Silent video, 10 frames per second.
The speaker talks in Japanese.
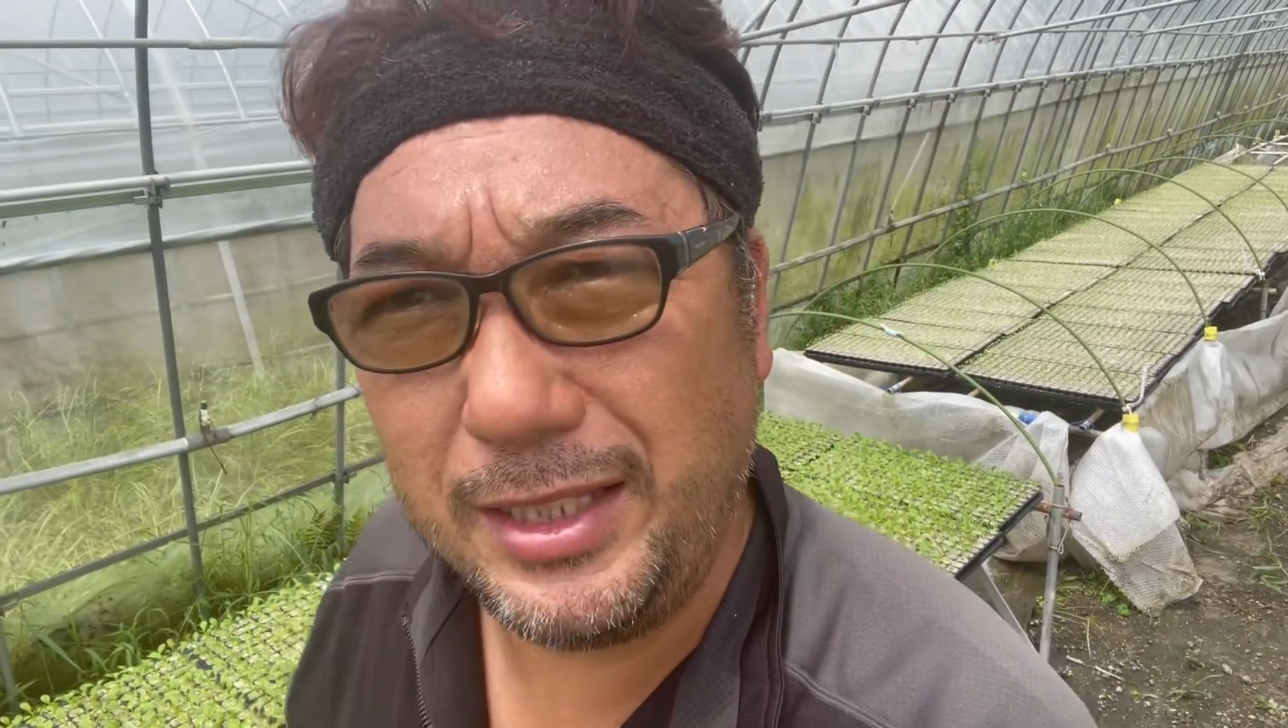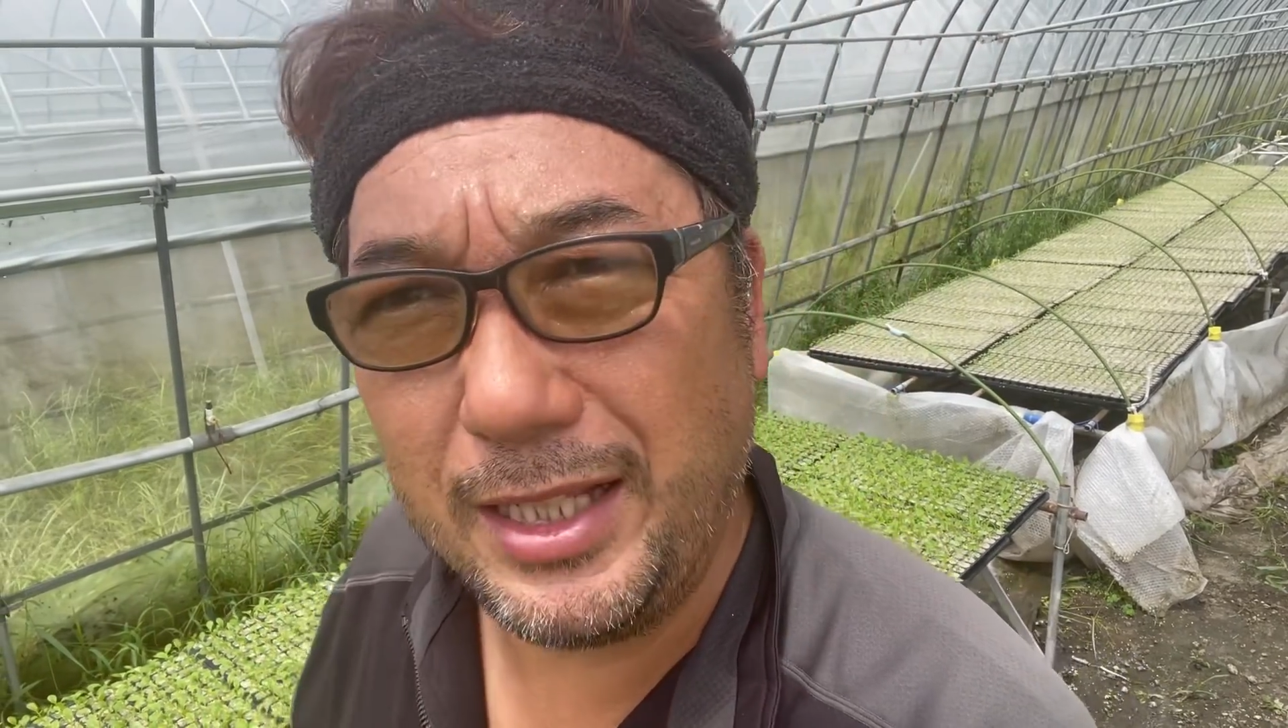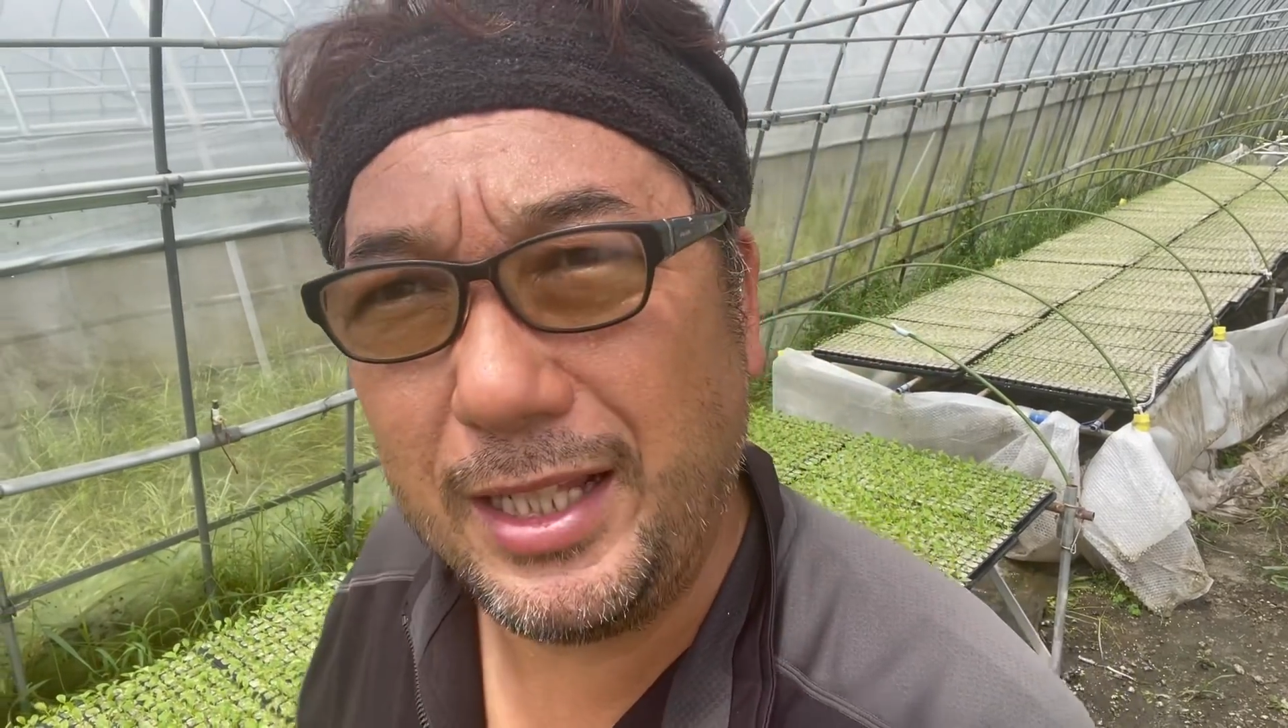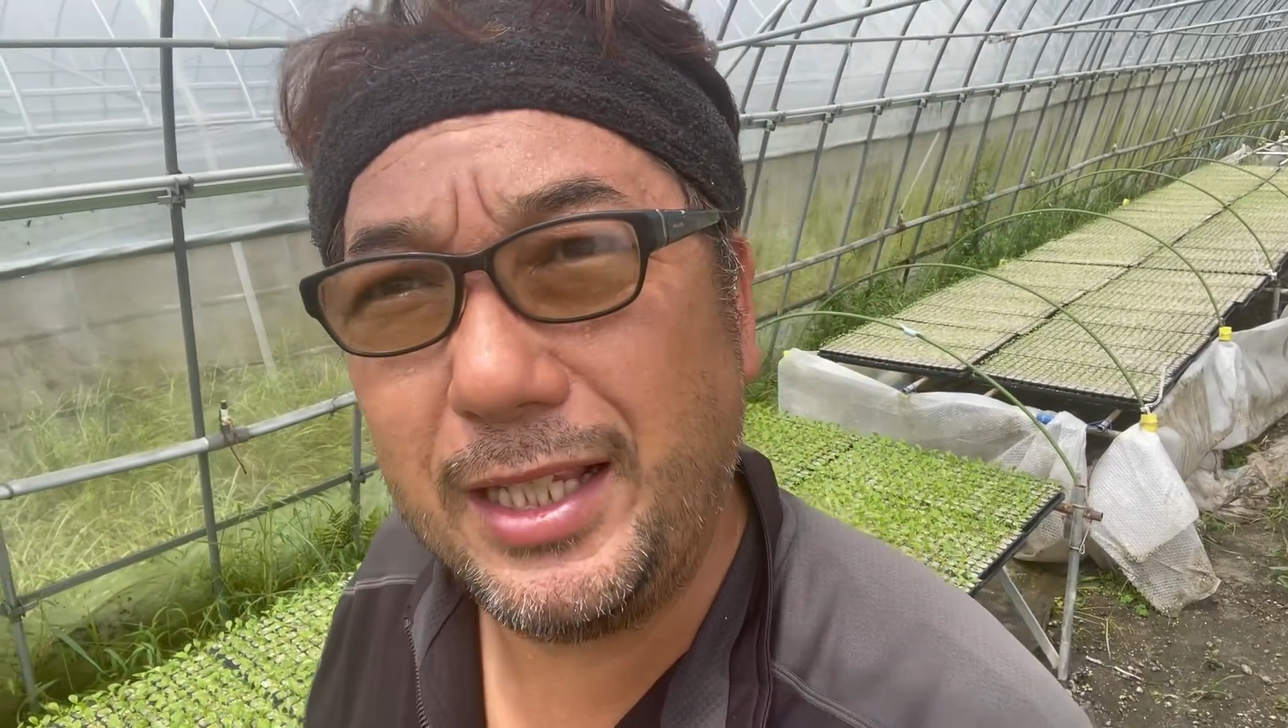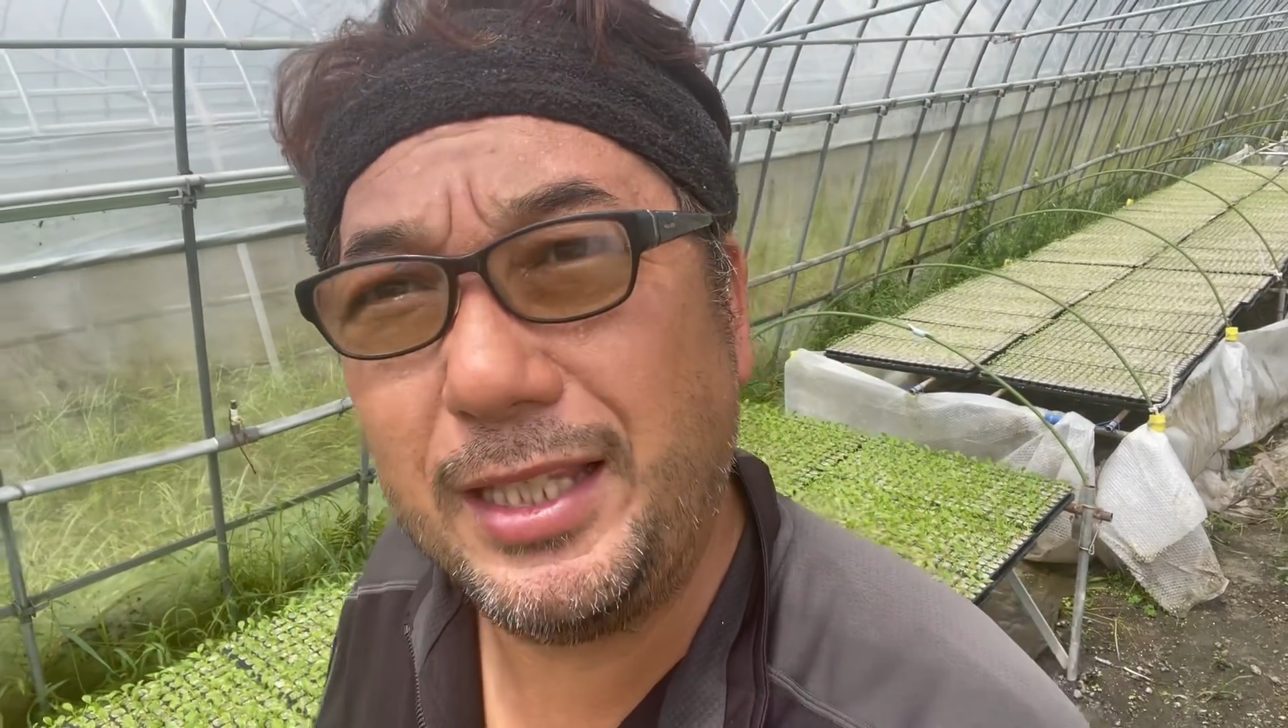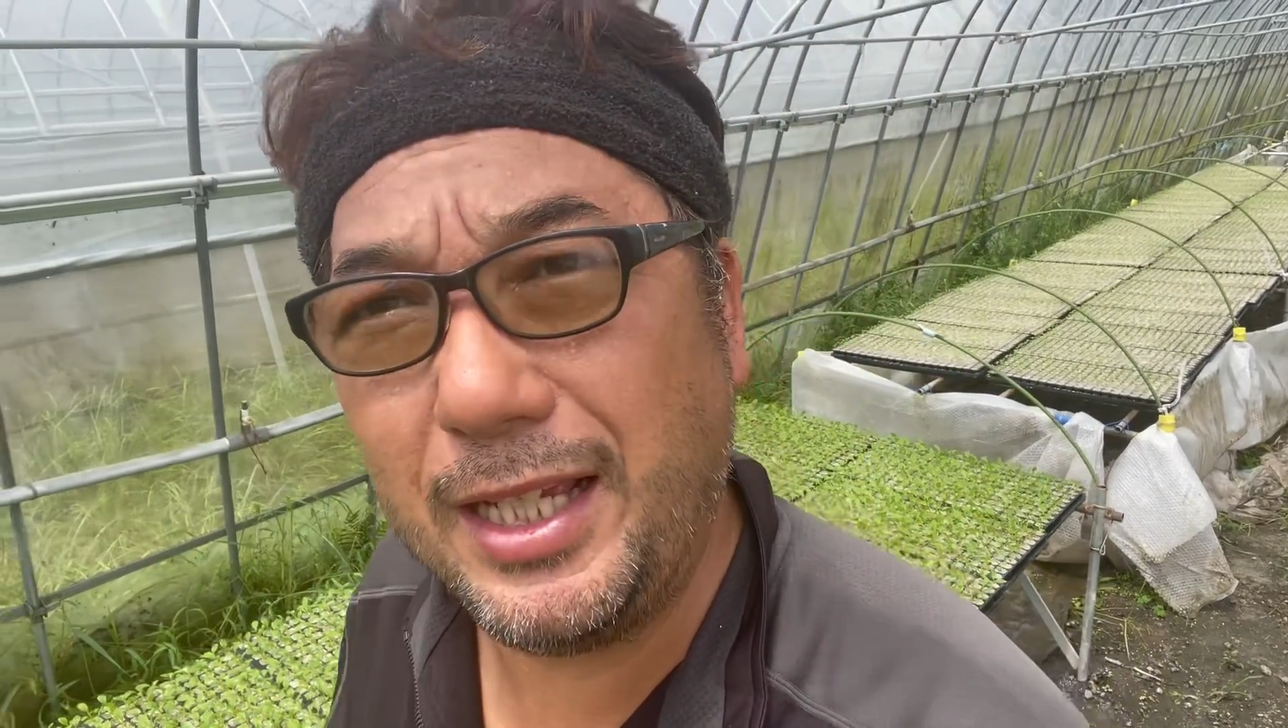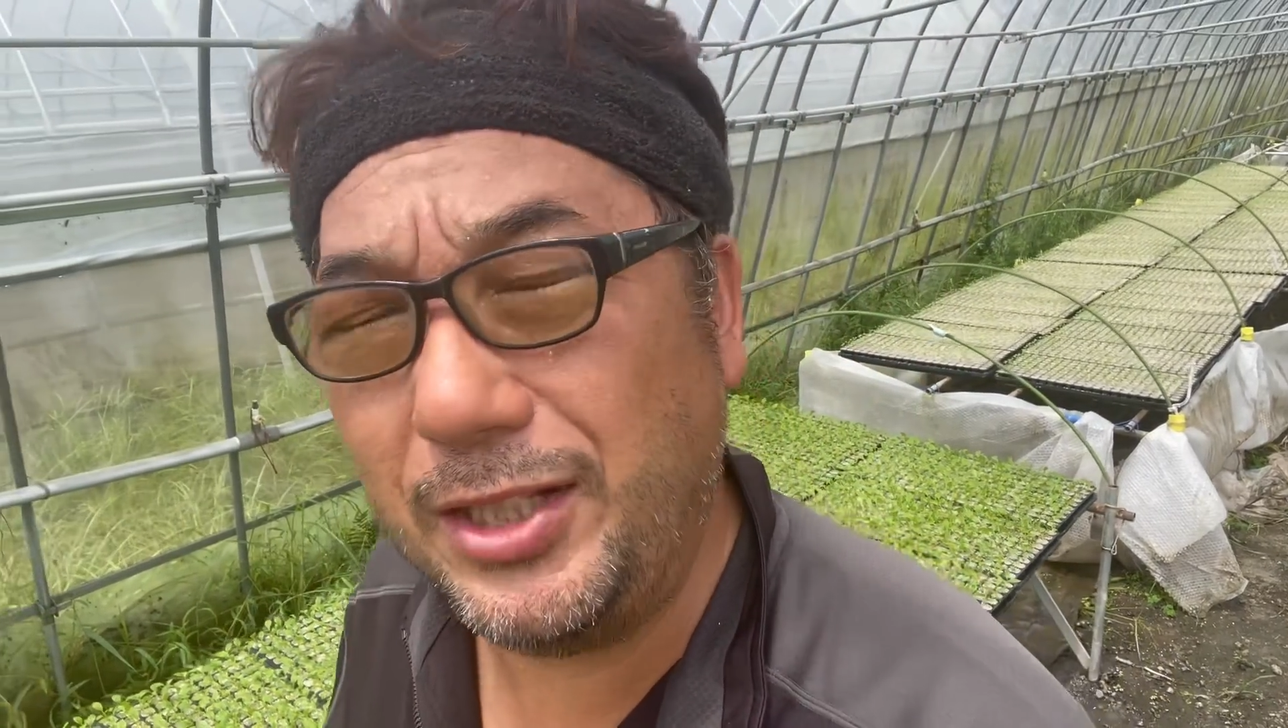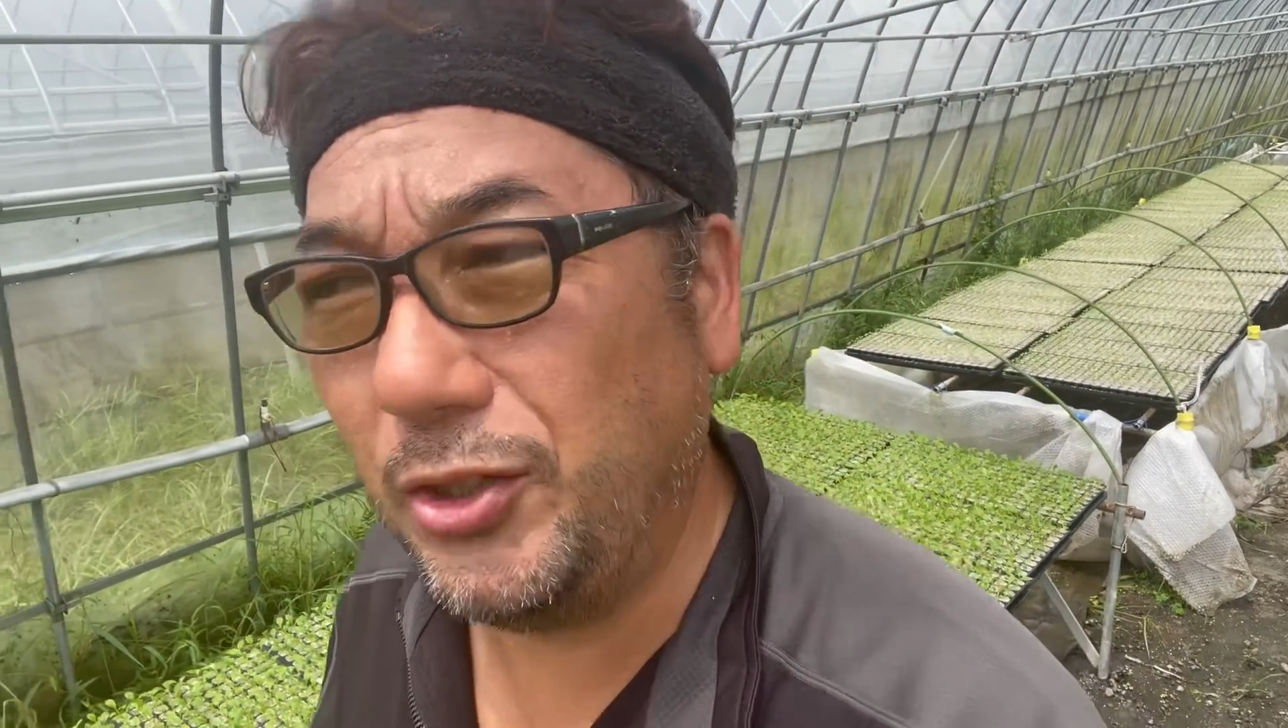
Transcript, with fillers: やなんやい